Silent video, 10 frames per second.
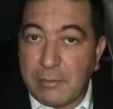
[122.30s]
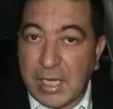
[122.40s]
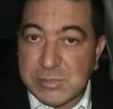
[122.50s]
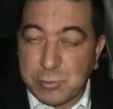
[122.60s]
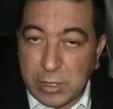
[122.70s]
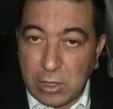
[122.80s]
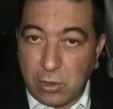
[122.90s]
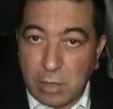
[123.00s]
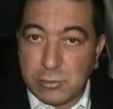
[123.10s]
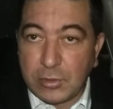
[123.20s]
é mais por
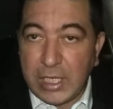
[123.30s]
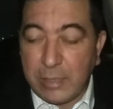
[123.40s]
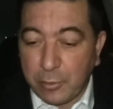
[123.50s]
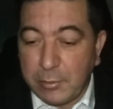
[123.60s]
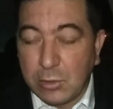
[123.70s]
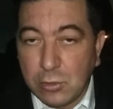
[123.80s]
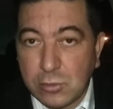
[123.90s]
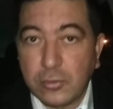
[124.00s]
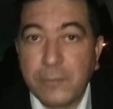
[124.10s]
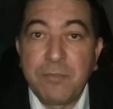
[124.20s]
quilômetro nem por
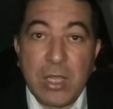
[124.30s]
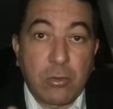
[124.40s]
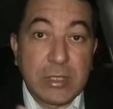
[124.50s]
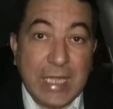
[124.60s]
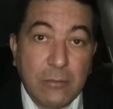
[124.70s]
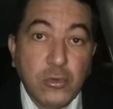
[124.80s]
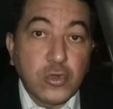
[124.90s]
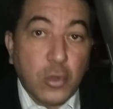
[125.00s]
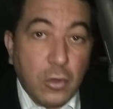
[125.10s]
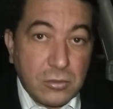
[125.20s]
minuto, quando ela
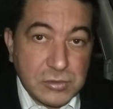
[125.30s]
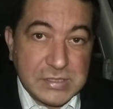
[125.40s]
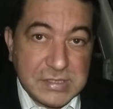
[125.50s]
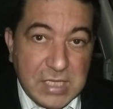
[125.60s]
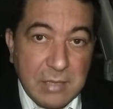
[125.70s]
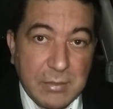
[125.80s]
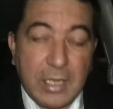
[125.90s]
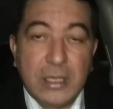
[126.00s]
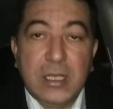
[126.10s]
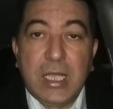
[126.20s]
mudou o
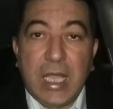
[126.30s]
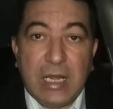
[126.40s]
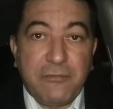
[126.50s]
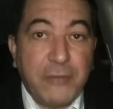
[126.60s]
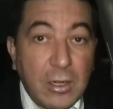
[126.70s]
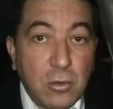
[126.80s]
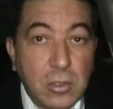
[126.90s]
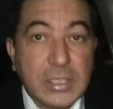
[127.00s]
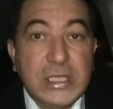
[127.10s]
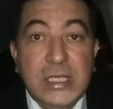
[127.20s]
sistema, ela
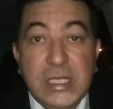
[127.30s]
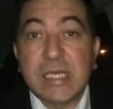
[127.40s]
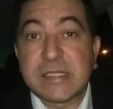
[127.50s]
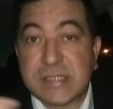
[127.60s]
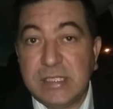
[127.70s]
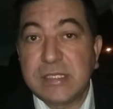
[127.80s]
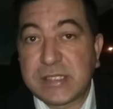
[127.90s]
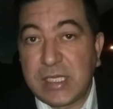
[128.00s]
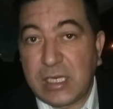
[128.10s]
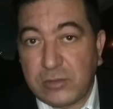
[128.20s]
falou que ia sim
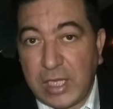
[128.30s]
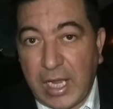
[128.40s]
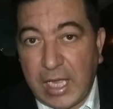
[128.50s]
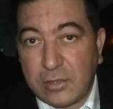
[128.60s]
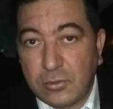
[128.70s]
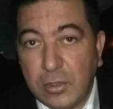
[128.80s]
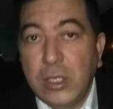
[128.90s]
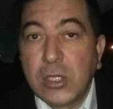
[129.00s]
ser alterado.